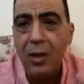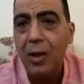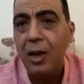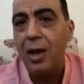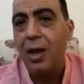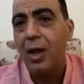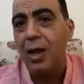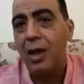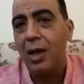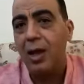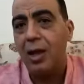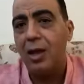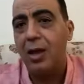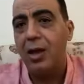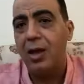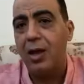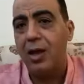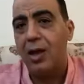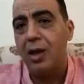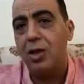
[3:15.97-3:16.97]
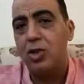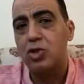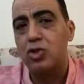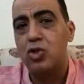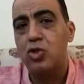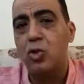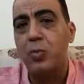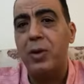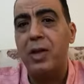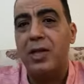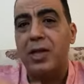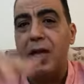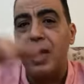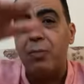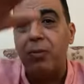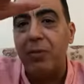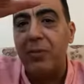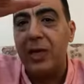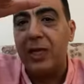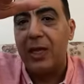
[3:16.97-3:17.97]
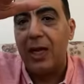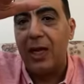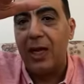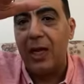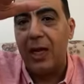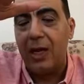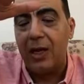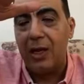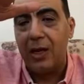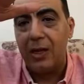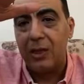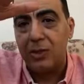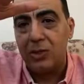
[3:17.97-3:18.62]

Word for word: آه، آه، آه، اسلوب الكلب مكيالين